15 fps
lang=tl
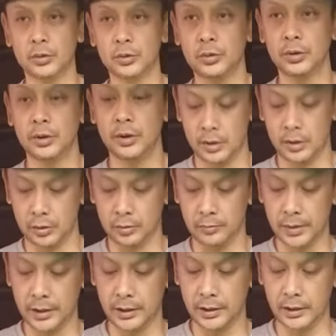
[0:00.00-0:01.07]
2.
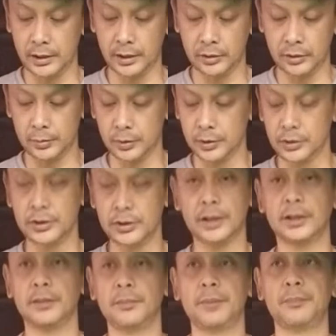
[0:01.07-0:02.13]
Kung makikita nyo po sa
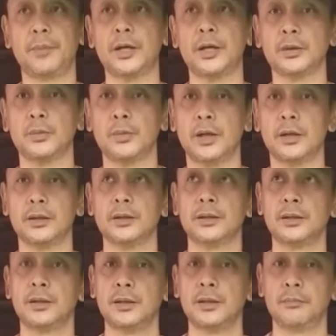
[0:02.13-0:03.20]
channel, may part
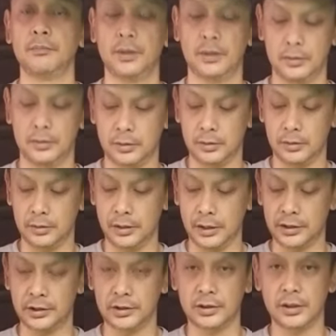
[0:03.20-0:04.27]
1. Pero
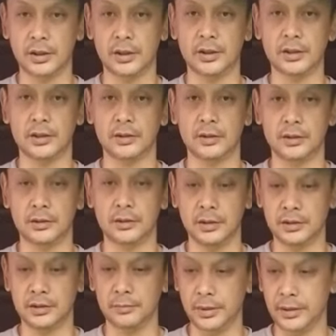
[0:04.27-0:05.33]
that's, uh,
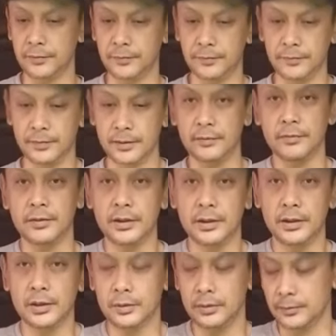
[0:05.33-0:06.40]
that's a brief uh,
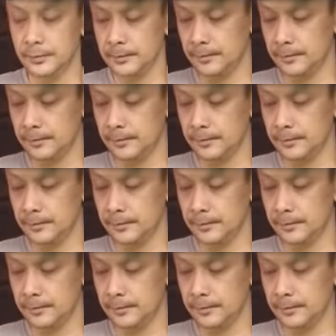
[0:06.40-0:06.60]
video.